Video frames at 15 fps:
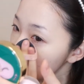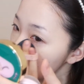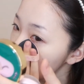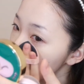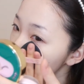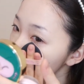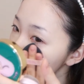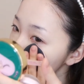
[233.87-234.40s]

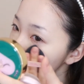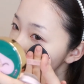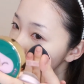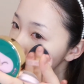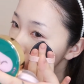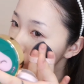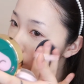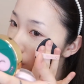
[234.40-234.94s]
이거는
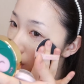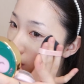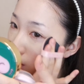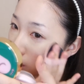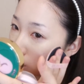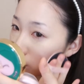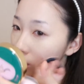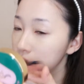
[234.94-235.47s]

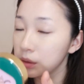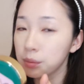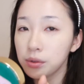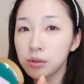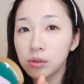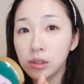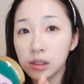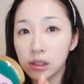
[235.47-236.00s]
정말 얼굴에
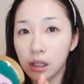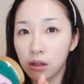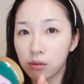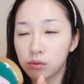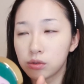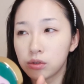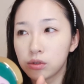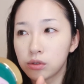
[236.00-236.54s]
뾰루지
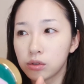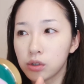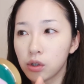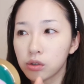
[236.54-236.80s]
나고